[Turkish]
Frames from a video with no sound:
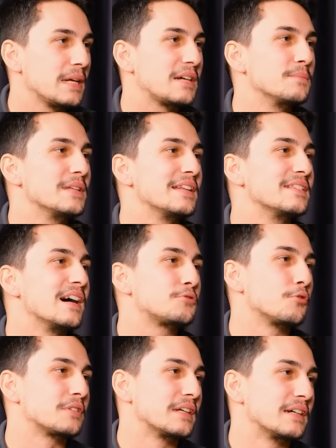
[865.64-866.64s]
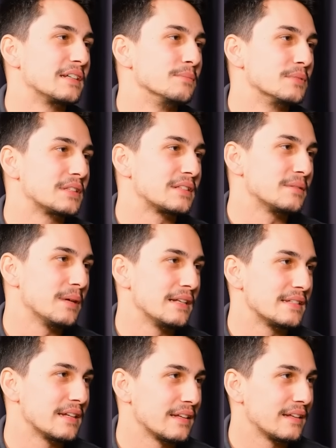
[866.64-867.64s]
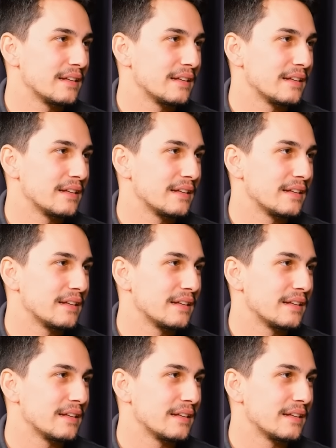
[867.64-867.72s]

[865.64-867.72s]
Beckham'dan daha çok takılmıştır bence.